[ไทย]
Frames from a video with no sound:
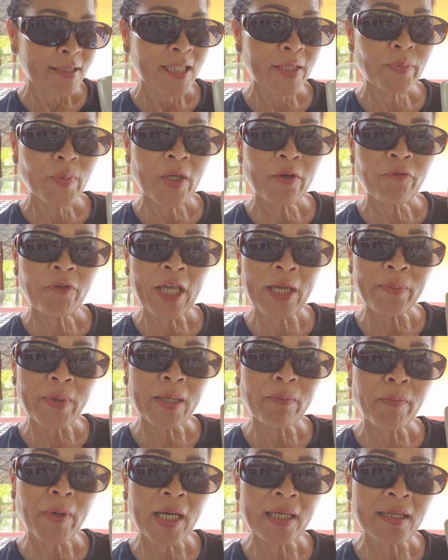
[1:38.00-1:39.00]
ยิบกาแฟไป
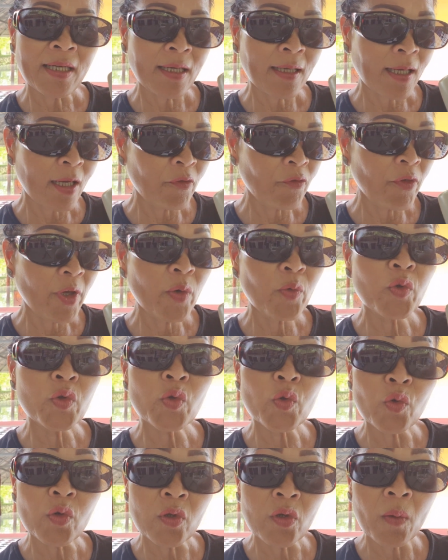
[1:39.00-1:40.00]
นำกันค่ะกาแฟ
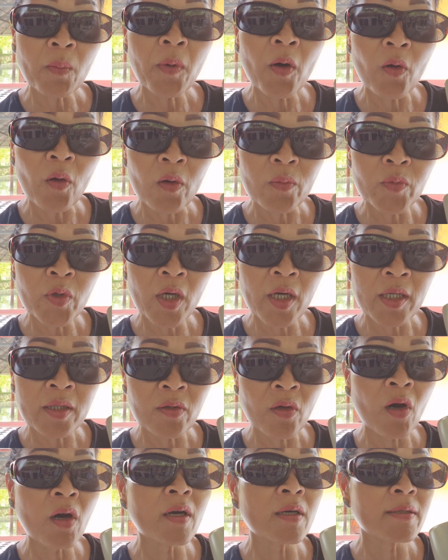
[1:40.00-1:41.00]
อุ่นๆนมหอมเนาะค่ะ
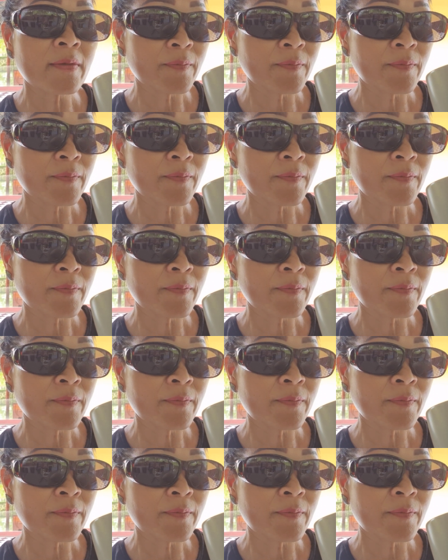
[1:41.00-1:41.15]
เนาะ